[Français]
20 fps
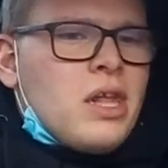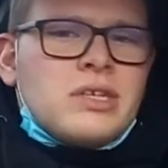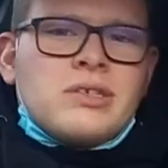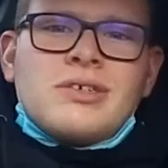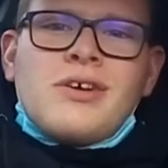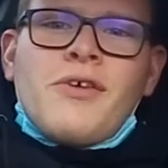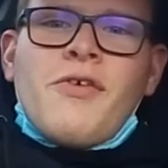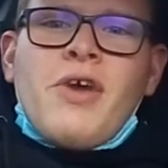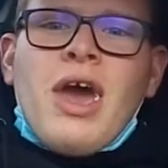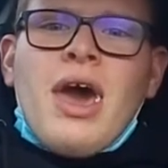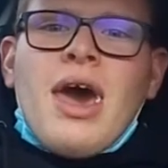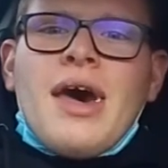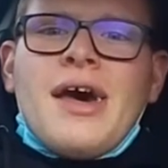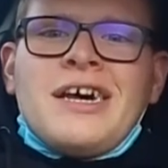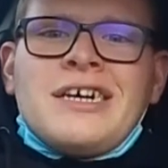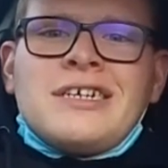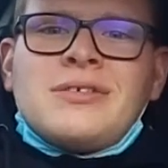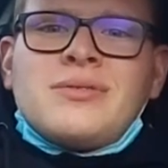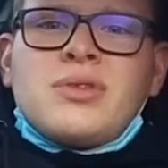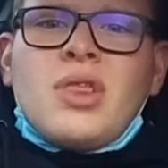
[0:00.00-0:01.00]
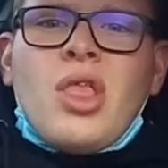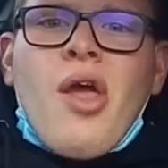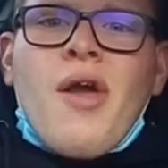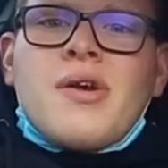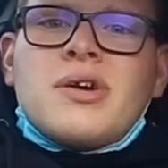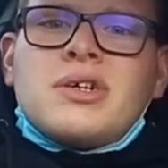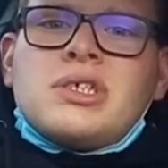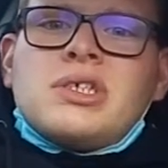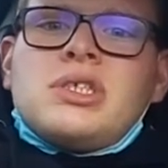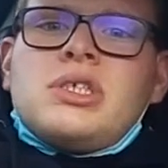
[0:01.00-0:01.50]
On va faire un,
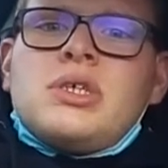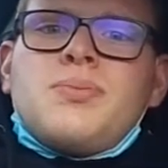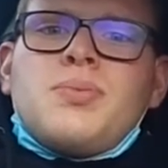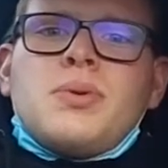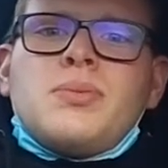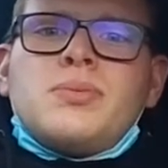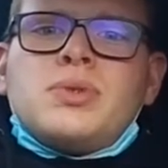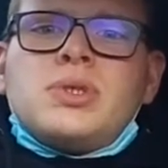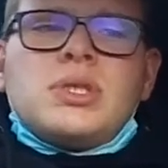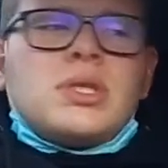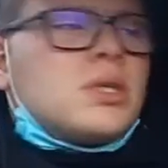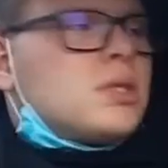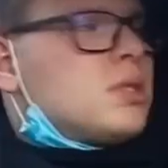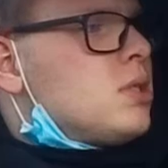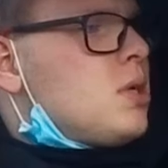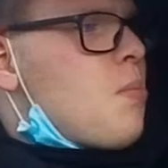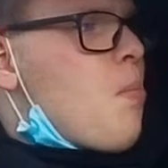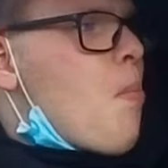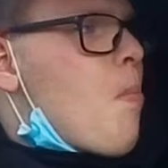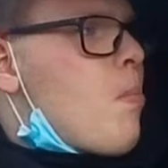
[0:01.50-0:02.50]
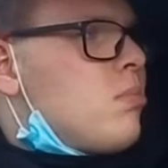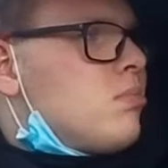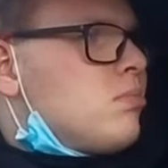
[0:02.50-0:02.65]
petit peu de musique ensemble.